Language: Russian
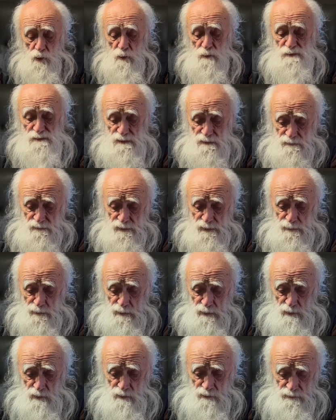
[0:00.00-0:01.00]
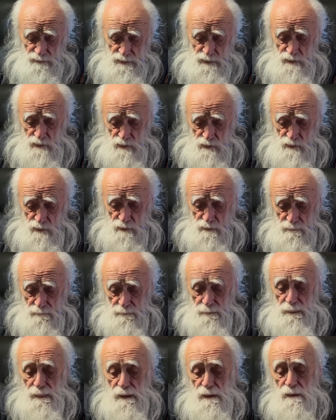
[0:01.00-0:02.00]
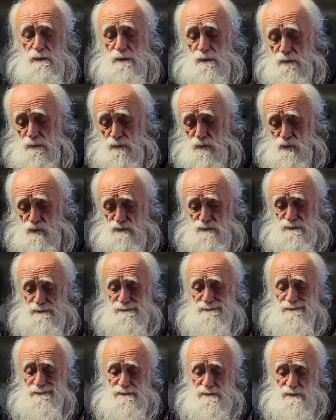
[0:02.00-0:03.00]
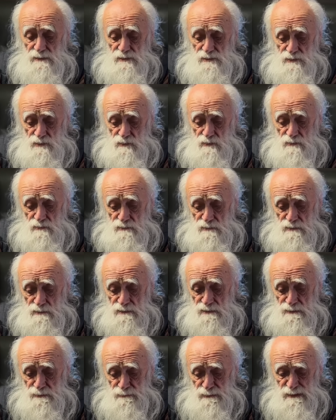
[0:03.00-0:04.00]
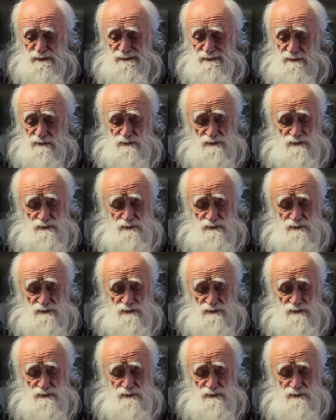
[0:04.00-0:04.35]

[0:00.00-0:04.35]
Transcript: общей формулировке, то нужно сказать, что смысл